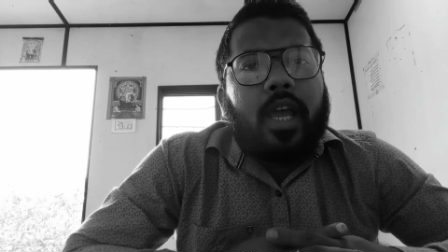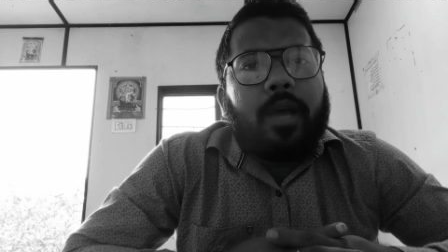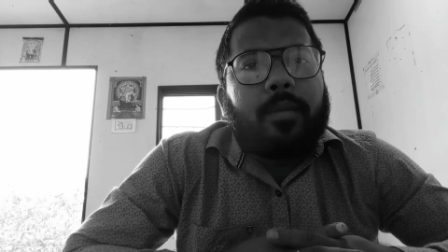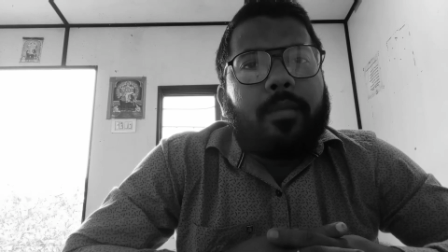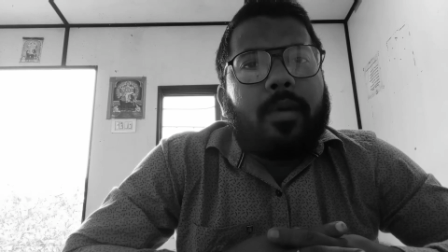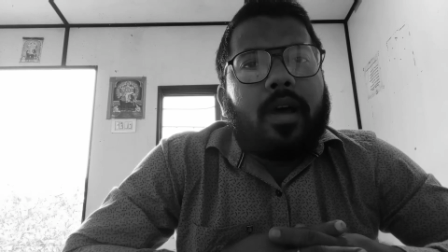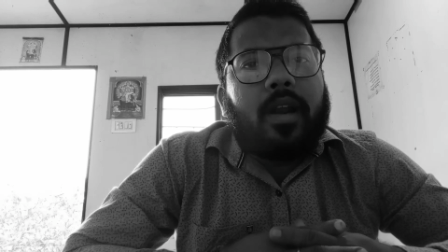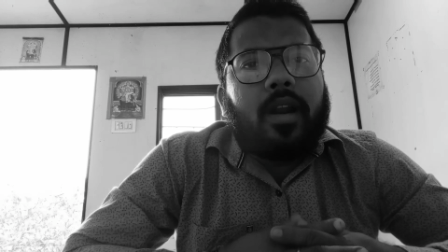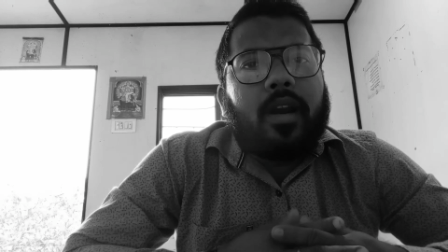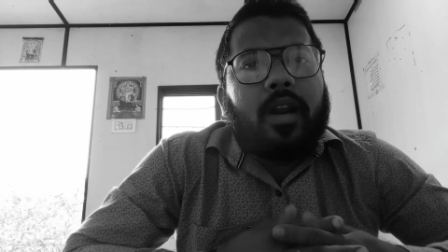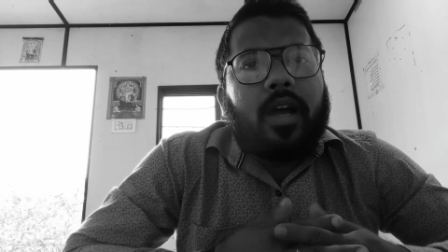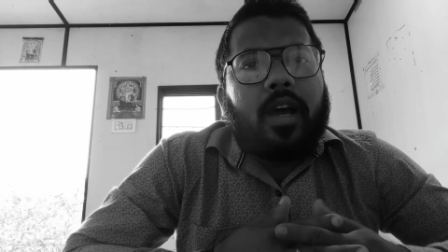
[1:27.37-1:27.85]

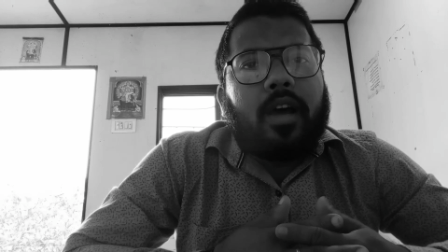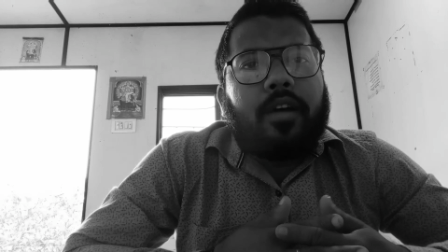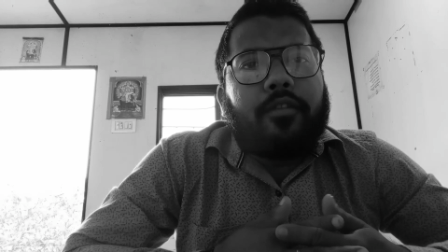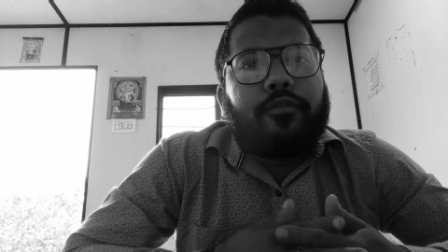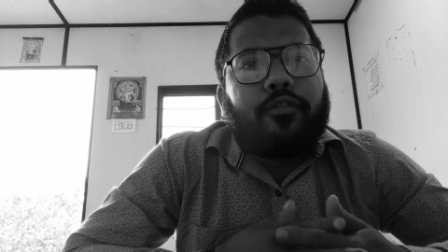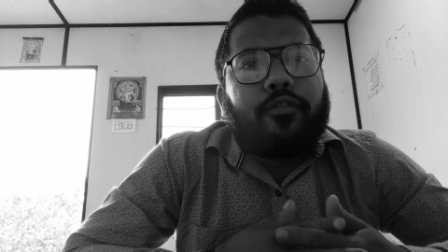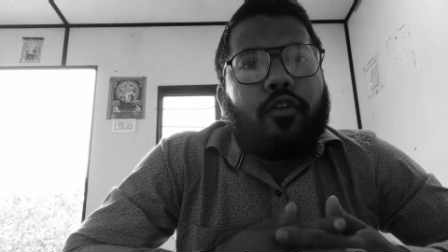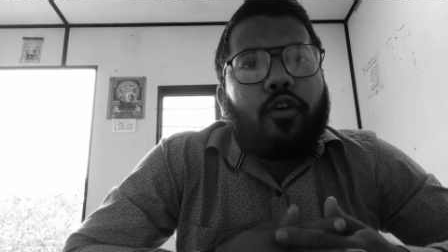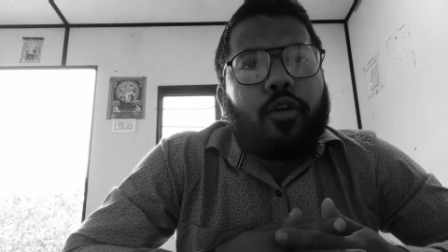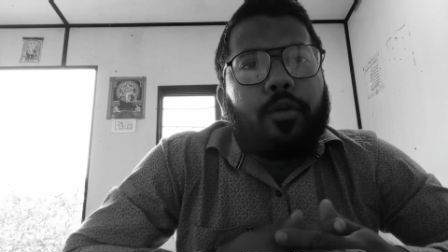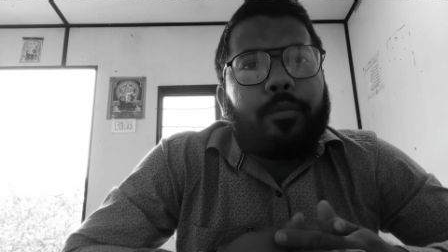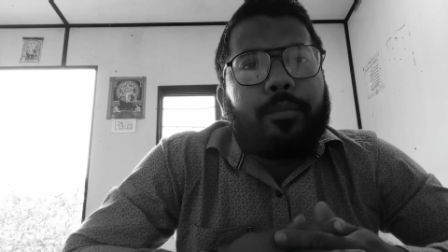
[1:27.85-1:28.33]
এবার
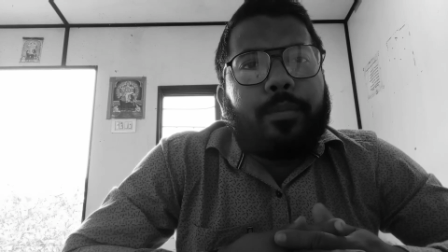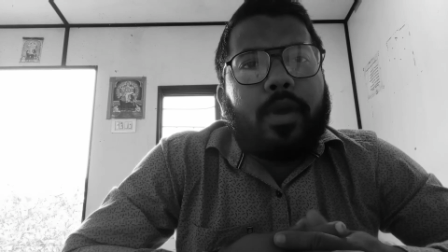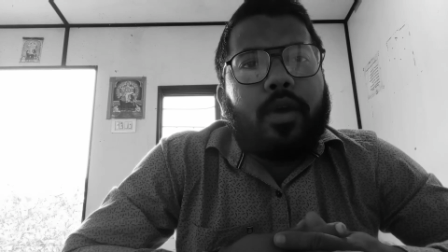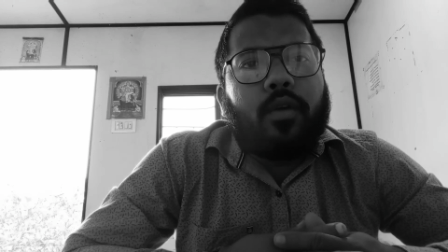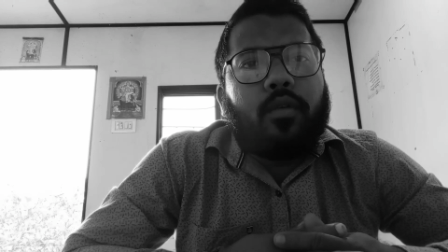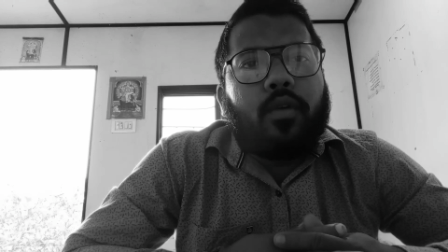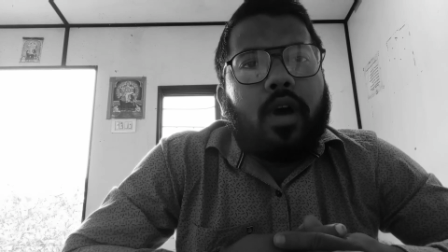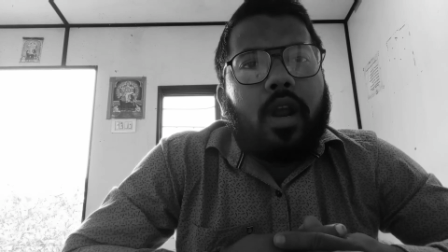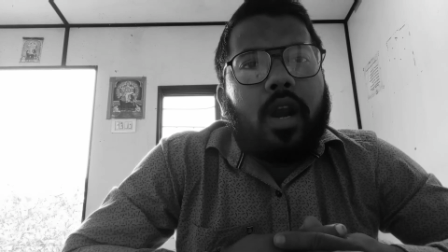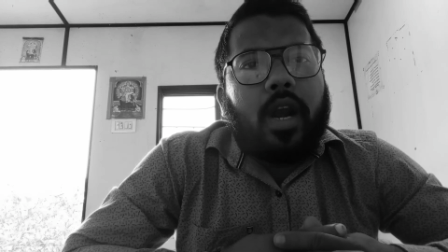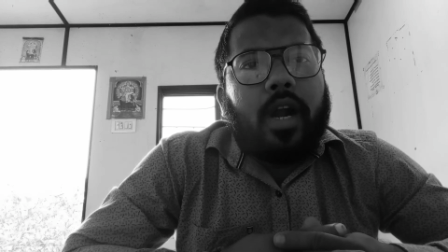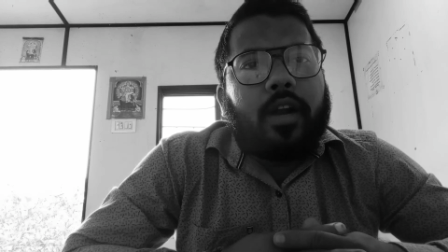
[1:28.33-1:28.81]
ফোনপে
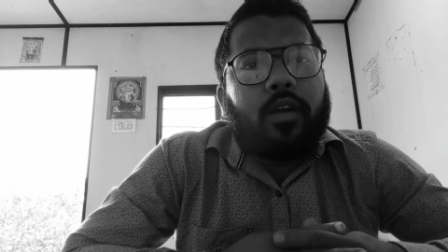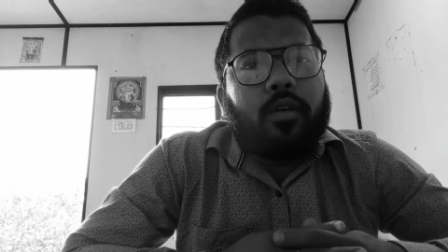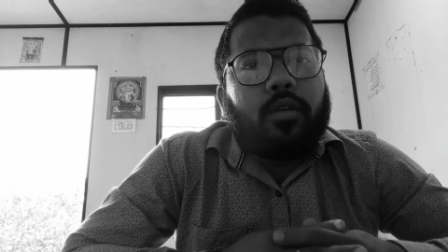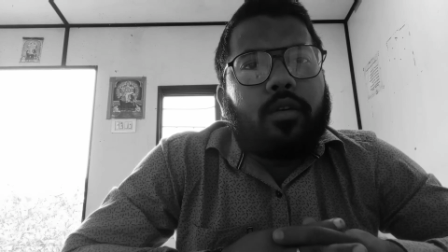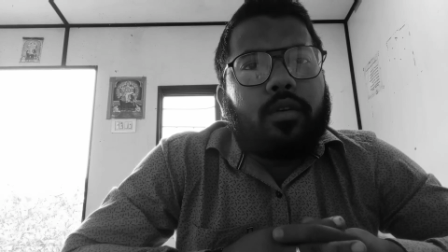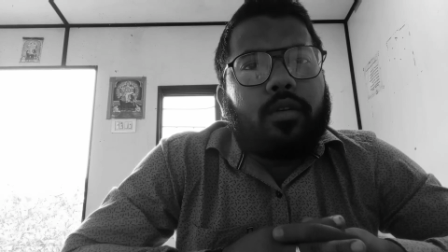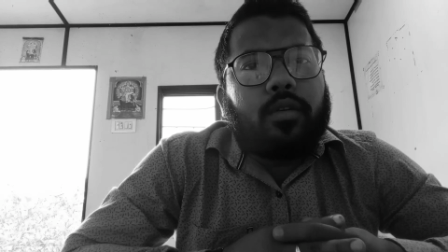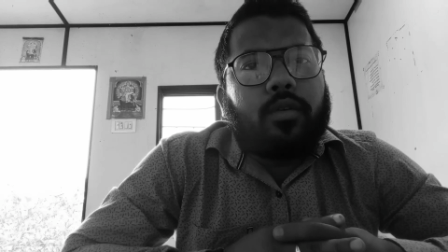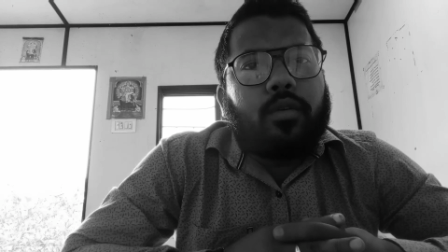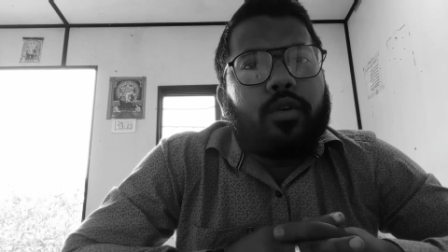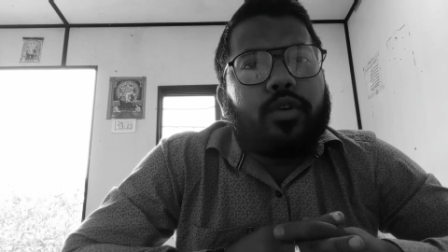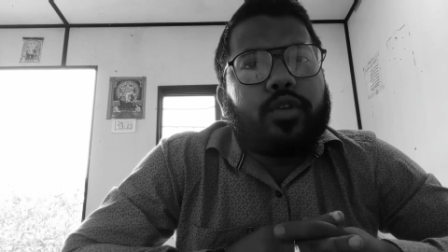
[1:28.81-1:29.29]
ওয়ালেট হোক